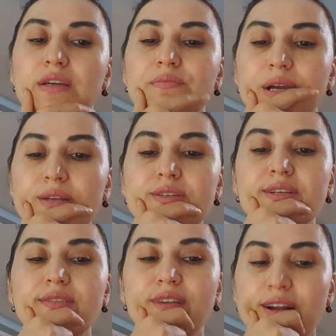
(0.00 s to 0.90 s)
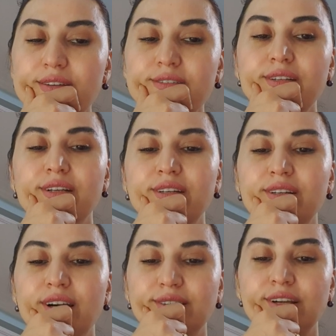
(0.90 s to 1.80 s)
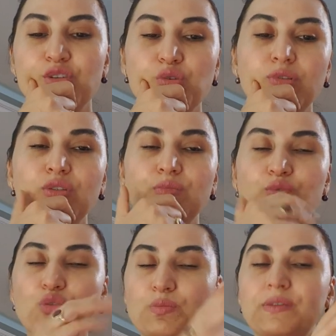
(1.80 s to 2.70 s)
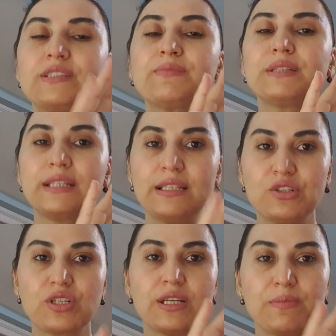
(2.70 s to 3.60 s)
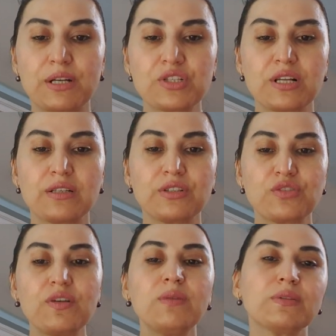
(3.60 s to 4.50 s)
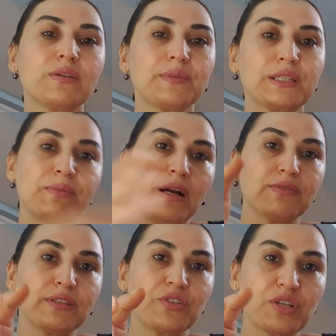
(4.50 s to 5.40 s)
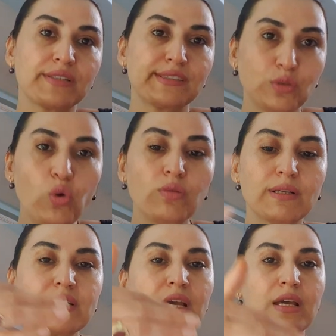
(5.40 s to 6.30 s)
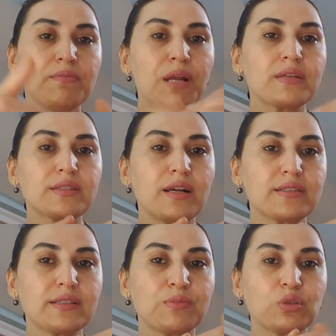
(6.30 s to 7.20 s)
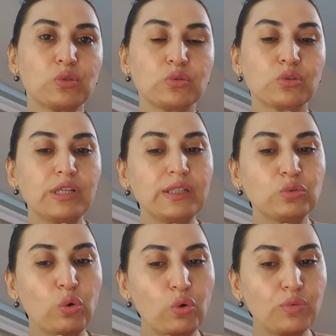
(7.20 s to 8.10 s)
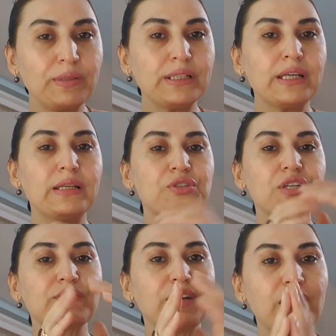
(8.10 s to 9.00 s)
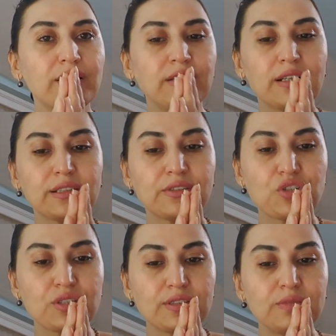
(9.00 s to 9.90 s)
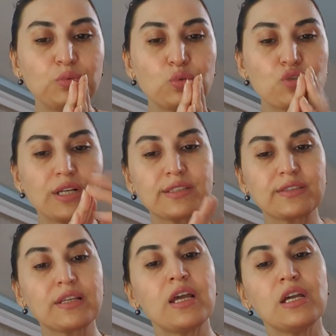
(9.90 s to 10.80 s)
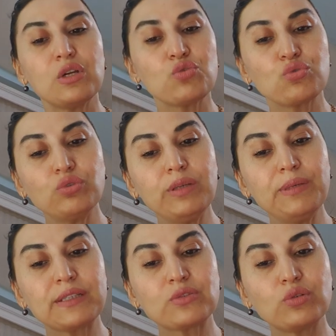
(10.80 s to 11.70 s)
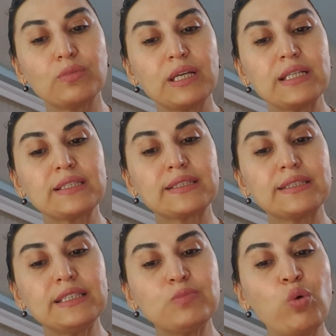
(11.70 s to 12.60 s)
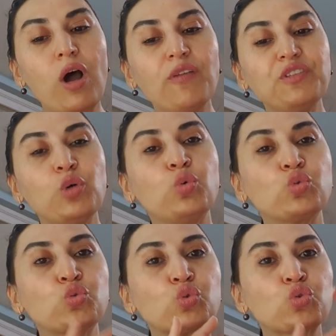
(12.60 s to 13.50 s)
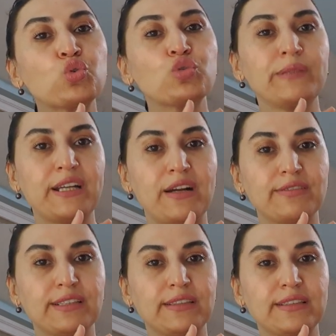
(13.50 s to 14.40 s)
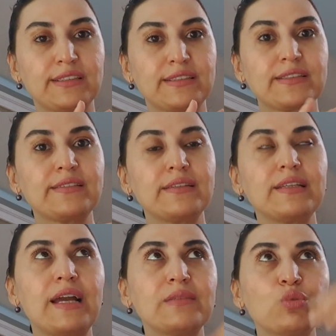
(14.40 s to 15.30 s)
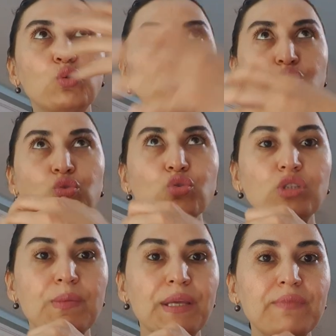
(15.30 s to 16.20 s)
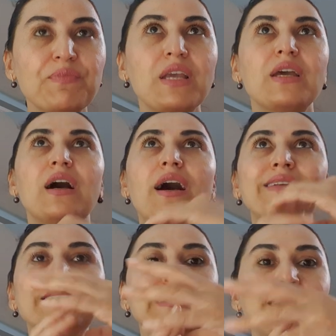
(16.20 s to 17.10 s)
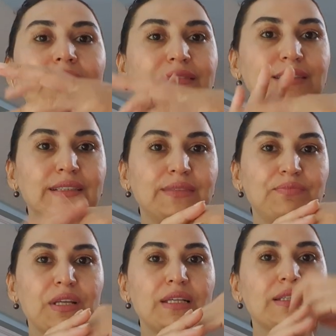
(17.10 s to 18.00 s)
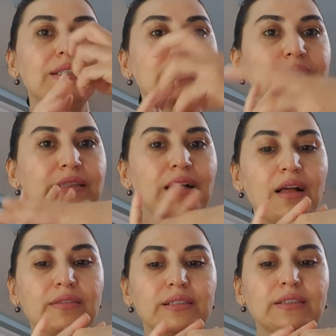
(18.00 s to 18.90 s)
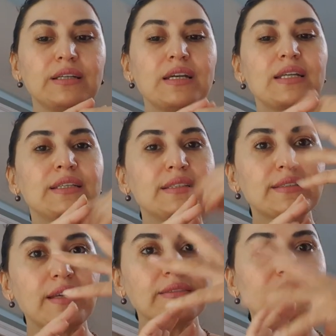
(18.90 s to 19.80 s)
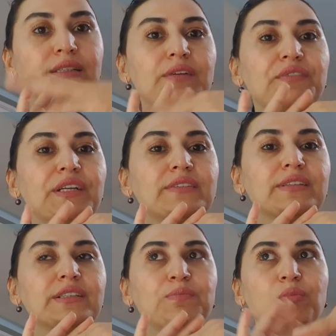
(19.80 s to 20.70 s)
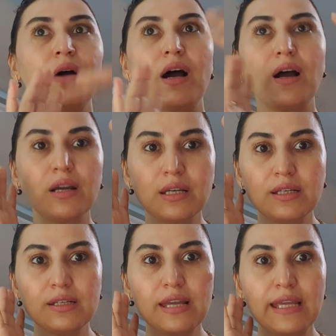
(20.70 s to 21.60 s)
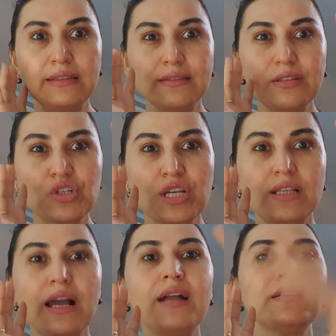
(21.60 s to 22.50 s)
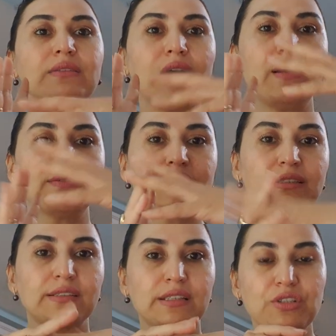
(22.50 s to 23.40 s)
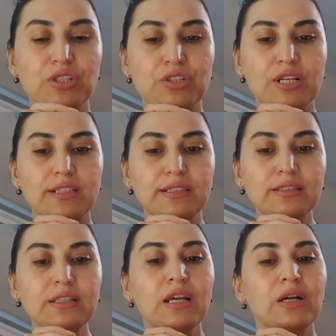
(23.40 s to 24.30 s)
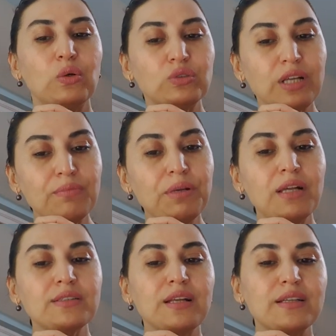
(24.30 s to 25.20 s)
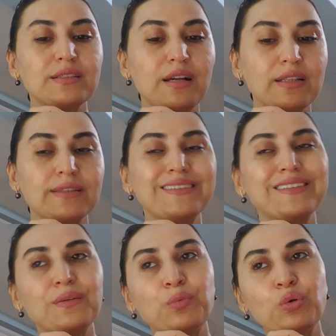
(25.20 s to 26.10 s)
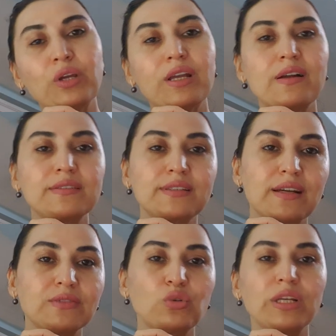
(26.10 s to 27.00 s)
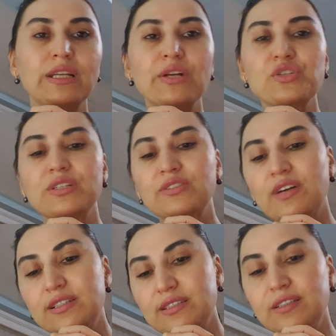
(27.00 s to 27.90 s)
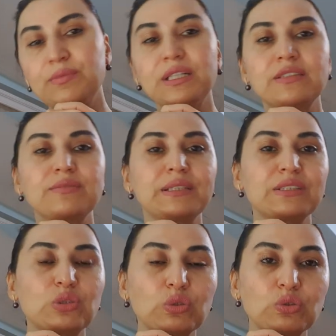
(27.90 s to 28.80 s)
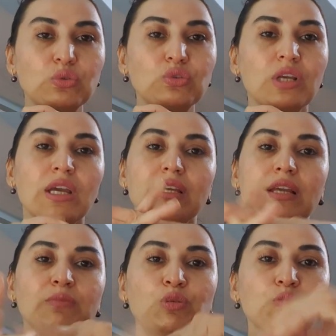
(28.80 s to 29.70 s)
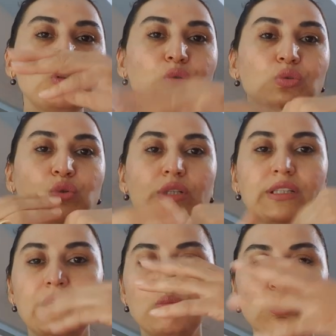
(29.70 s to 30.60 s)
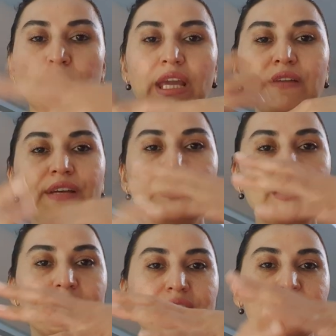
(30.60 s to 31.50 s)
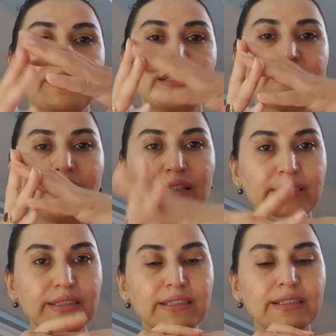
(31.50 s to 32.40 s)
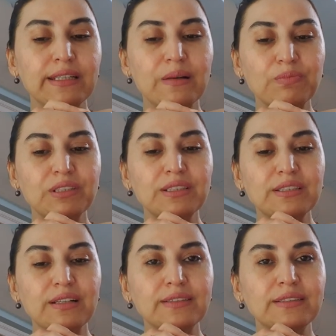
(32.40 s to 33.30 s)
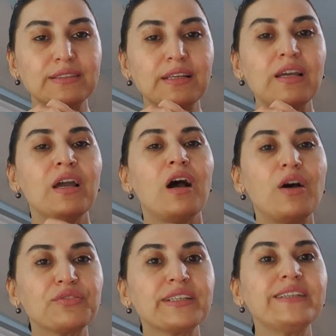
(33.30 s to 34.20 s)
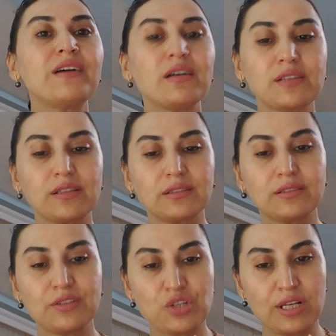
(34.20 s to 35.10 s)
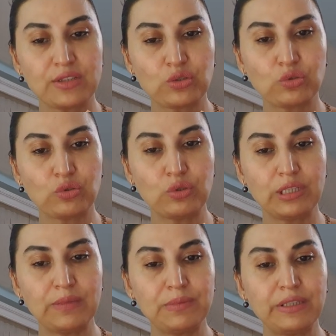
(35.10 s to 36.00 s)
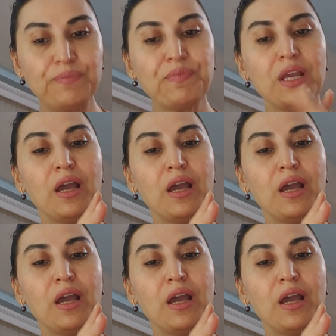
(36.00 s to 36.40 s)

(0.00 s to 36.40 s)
Bence var. E, hatta şöyle söyleyeyim sürpriz bir ilişkiye başlangıç var ama tabii ki bir hafta içerisinde olmaz. Biraz daha sabırlı olursak doğru bir gelecek ve hayat arkadaşınızı bulacaksınız. Şunu demek istiyorum. Siz bu hafta huzursuz bir haftadasınız. Yani bu huzursuz demek alınganlık, kırılganlık insanları kafaya takıp e, endişeler haftanız yaşayacaksınız. O yüzden biraz daha sakin kitap okuyarak tiyatro enerjiniz var sinemaya gitmek istiyorsunuz. Yani mümkün olduğu kadar bunu ev enerjinizde sakinlikle yaptığınız takdirde haftayı rahat atlatacağınızı söyleyebilirim.